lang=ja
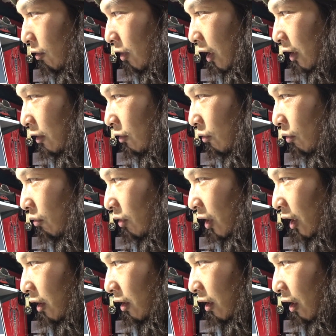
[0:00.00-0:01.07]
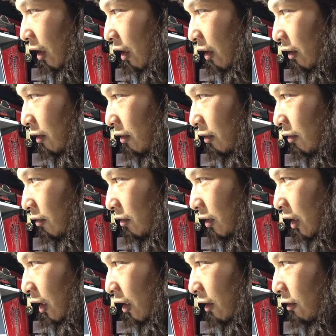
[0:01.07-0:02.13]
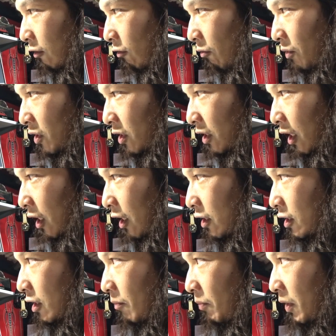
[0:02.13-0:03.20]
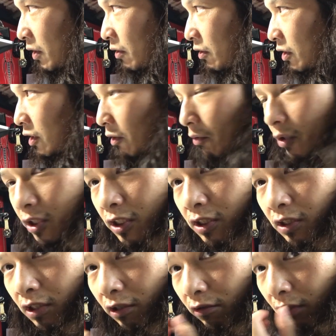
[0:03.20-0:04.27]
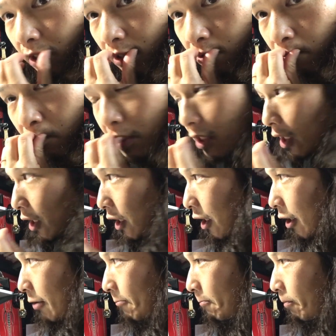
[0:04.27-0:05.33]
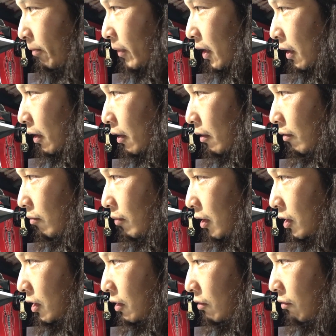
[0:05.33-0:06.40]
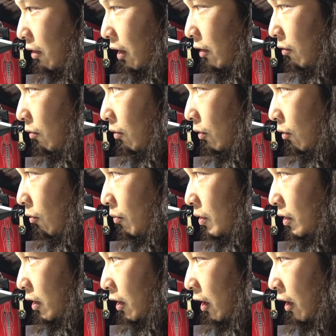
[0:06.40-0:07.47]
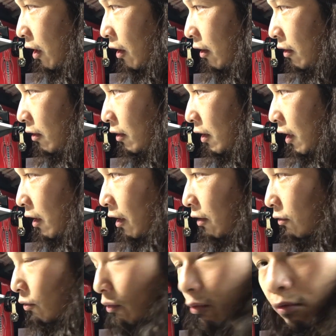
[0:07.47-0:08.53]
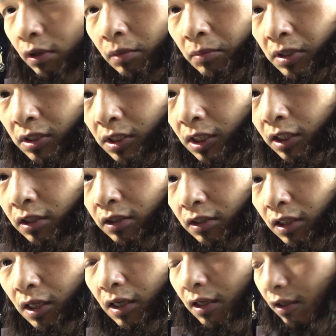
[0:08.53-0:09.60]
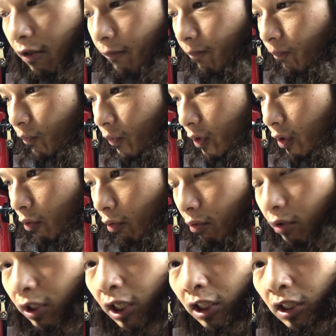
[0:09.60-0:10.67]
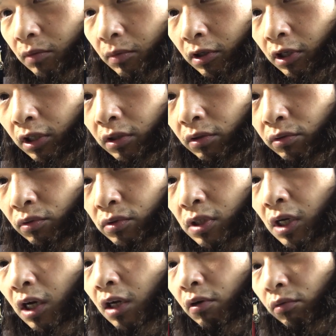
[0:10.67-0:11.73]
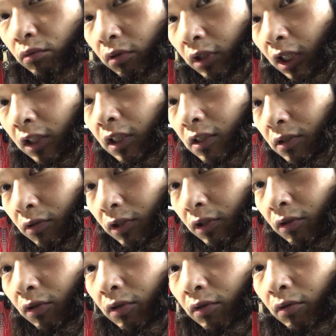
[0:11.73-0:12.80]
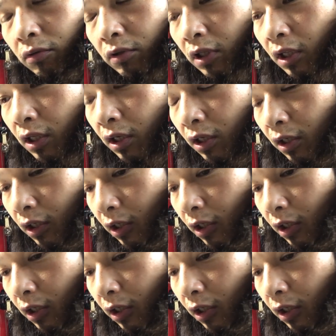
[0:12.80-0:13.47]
関東圏でやれるお店探してピックしてほしいっていう話をしたら、まあ、静岡の方のお店でやれるところが見つかって、で国内でまあ結局乗せ替えることになったんですよ、いろいろで、